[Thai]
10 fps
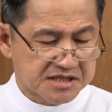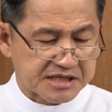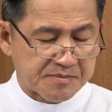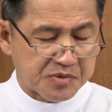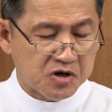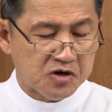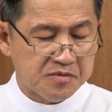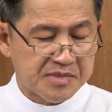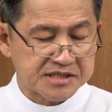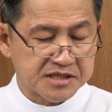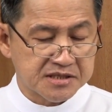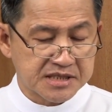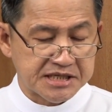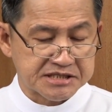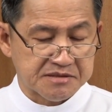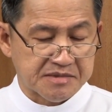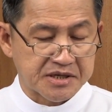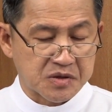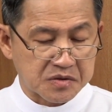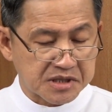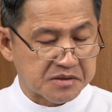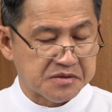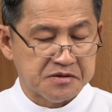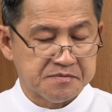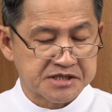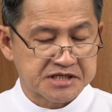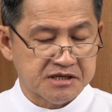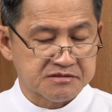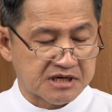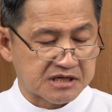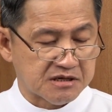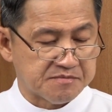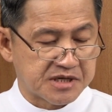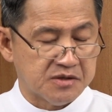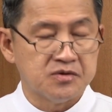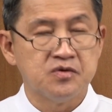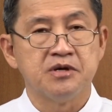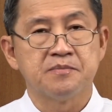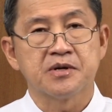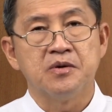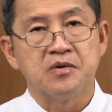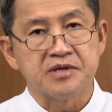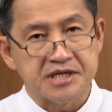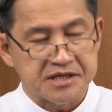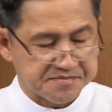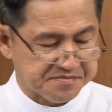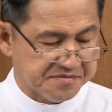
แต่พอมาถึงในสมัยของเราพระเจ้าตรัสกับเราด้วยพระองค์เอง